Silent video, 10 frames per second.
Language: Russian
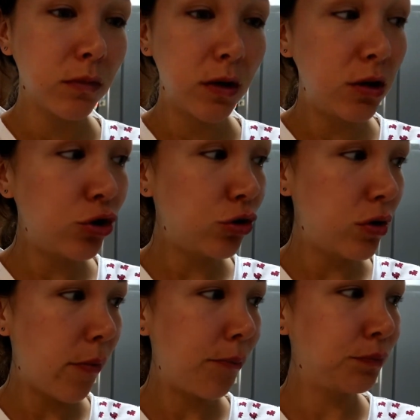Надеюсь, что
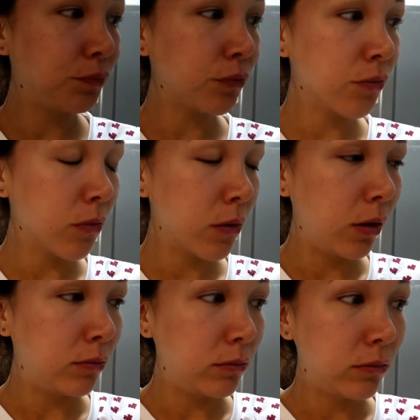да.
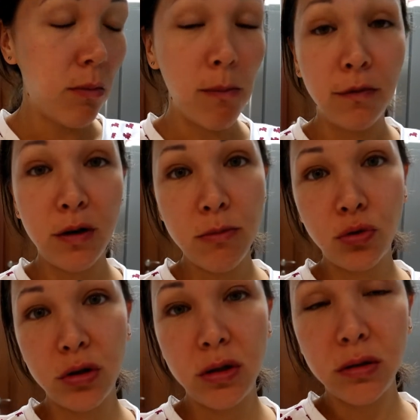Время
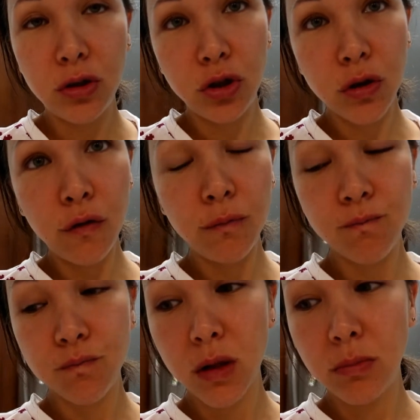уже 11 часов.
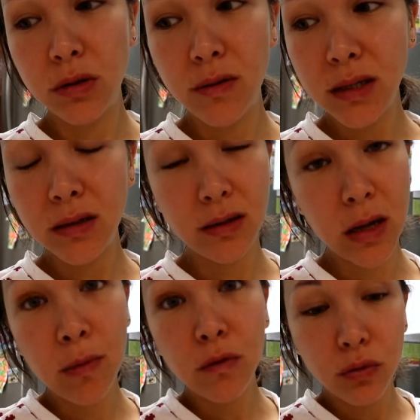Представляете, я с
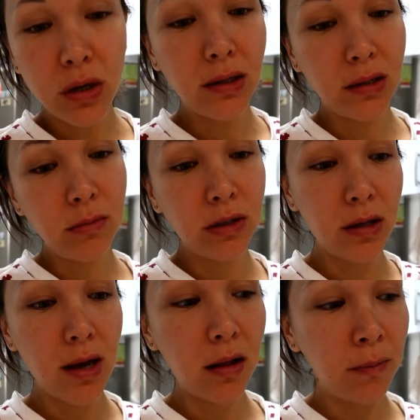самого утра с ними
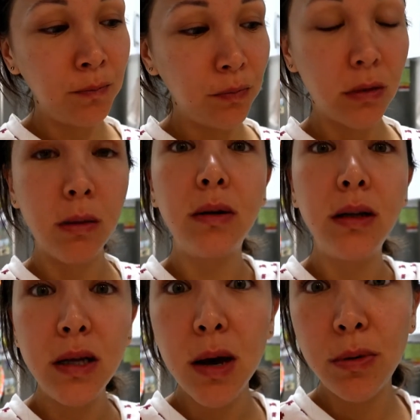стояла. На
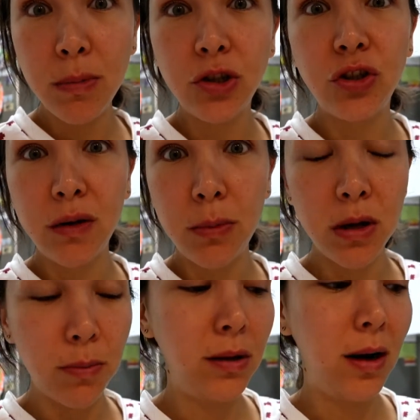блины я бы меньше
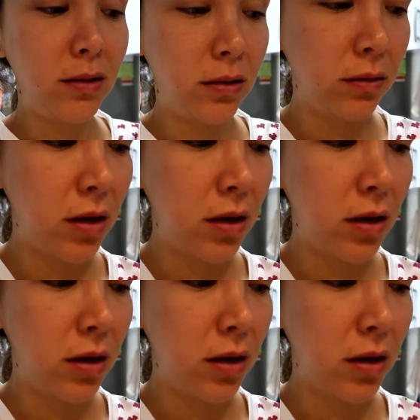времени потратила.